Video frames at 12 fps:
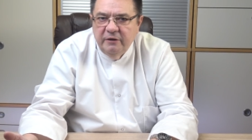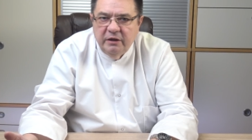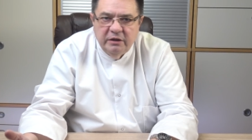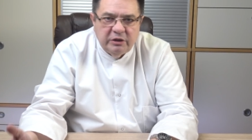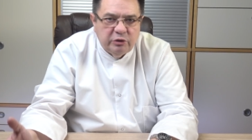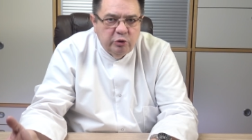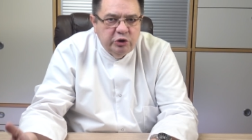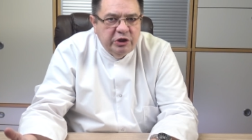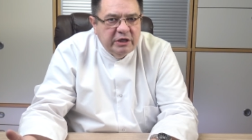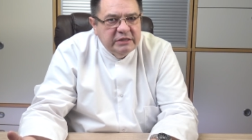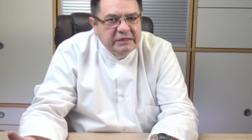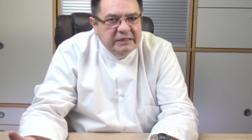Это тоже
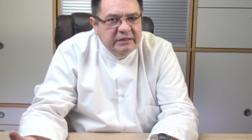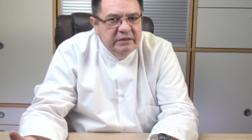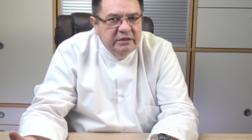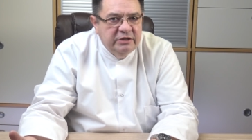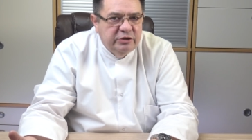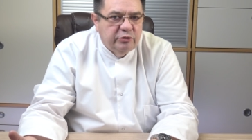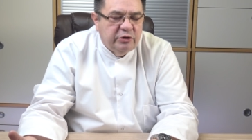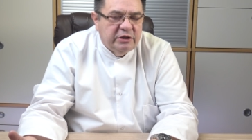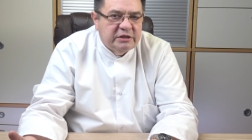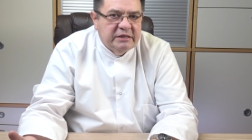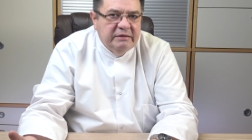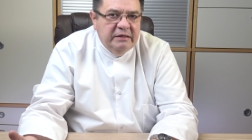разное
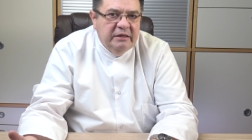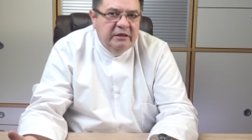ситуация.